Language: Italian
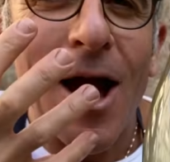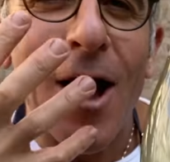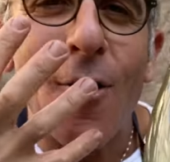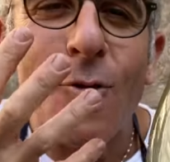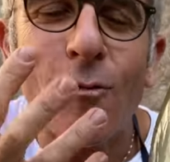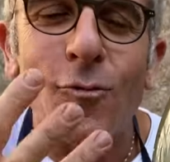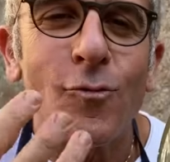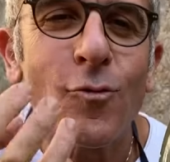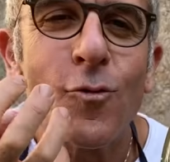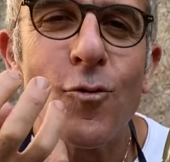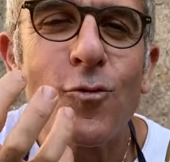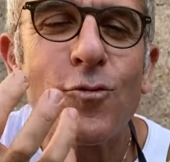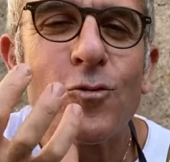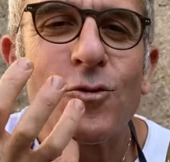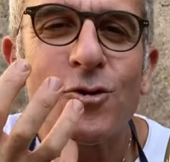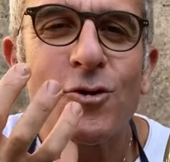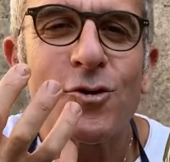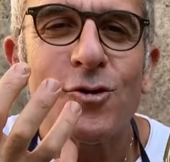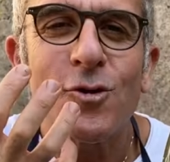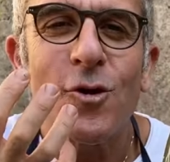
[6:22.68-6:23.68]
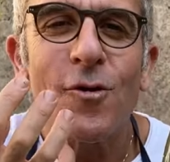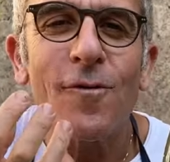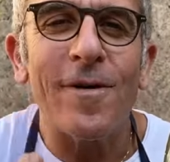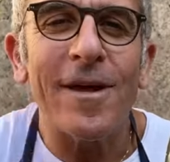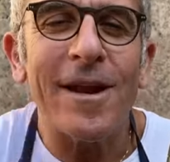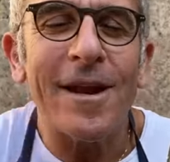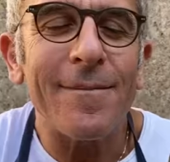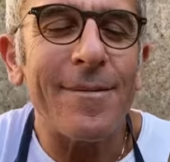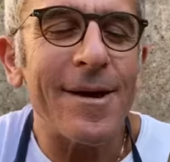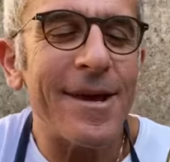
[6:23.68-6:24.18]
ha un gusto
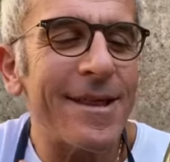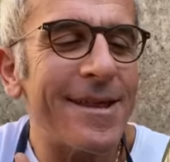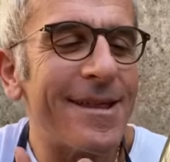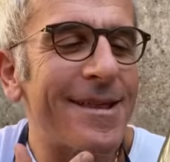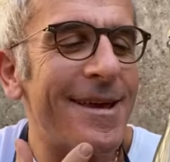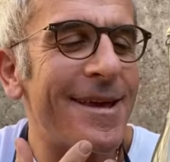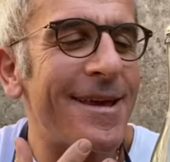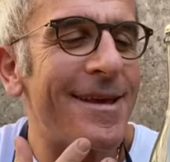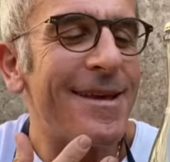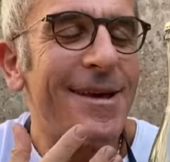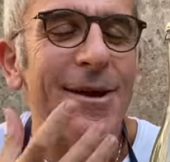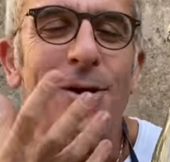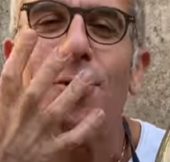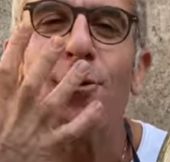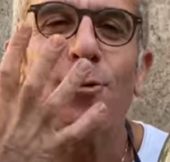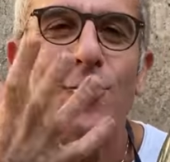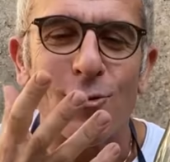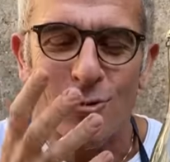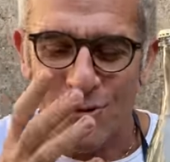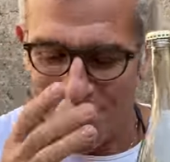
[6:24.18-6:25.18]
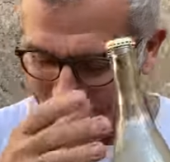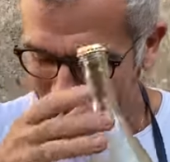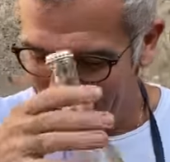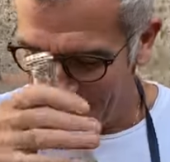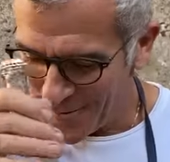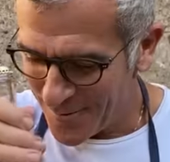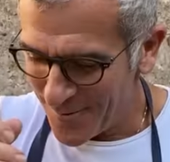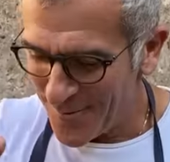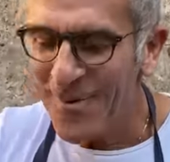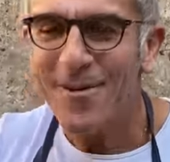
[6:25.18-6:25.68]
veramente
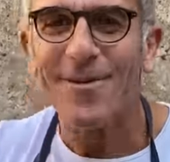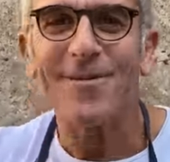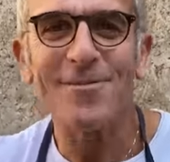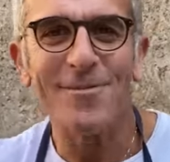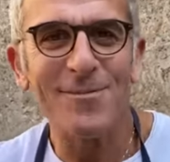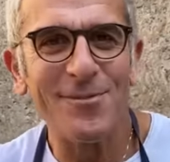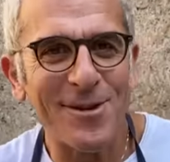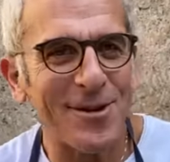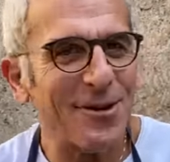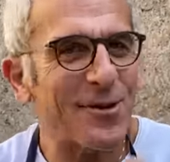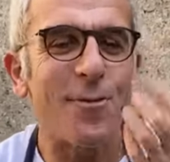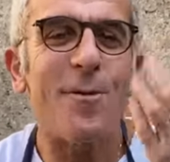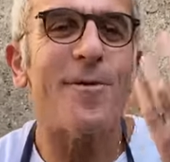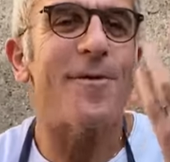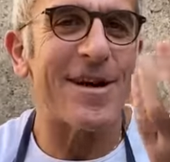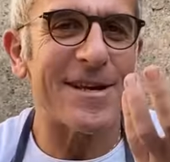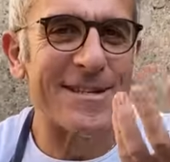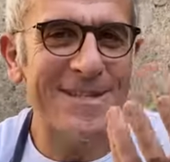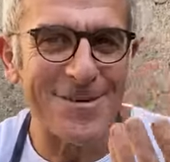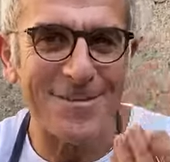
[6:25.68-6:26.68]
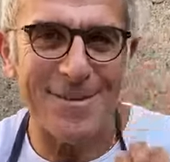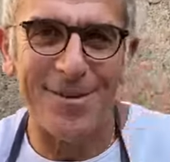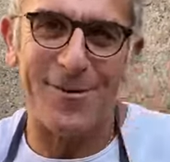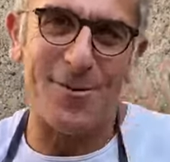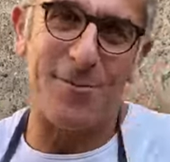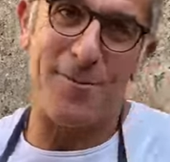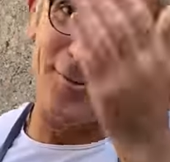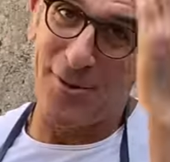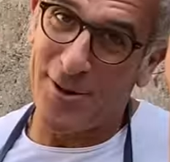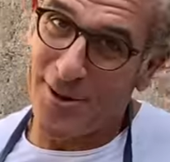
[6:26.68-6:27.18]
rustico Dite, come fai a sapere l'ho
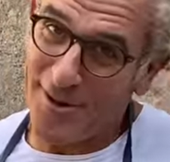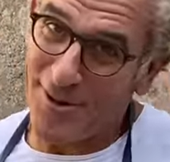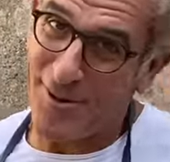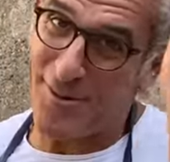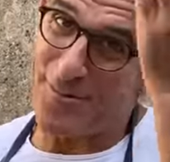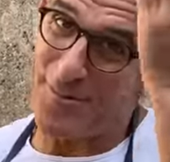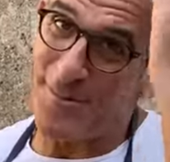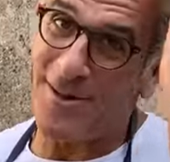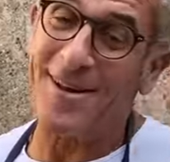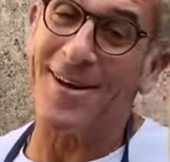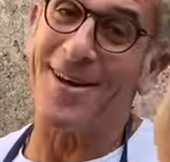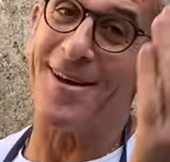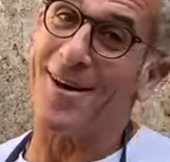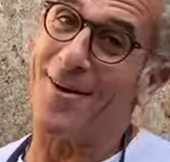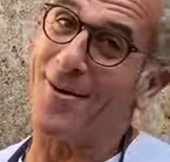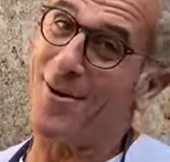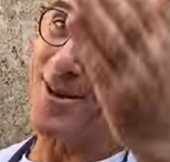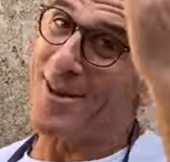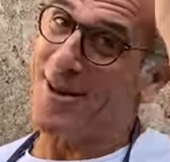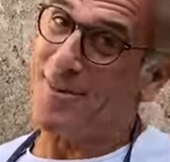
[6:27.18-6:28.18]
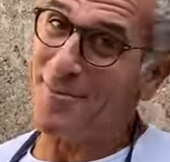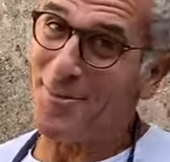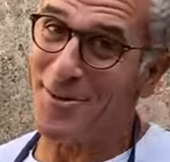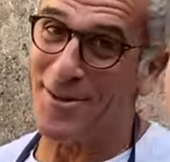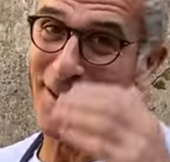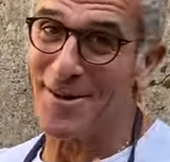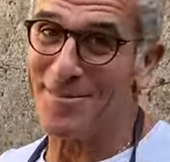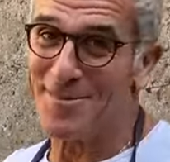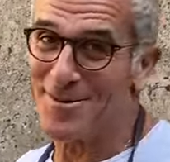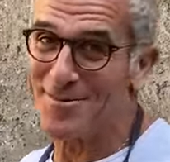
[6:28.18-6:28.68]
bevuto dopo a eh, voglia il
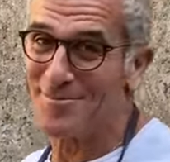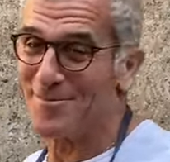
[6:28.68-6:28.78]
bottiglia mi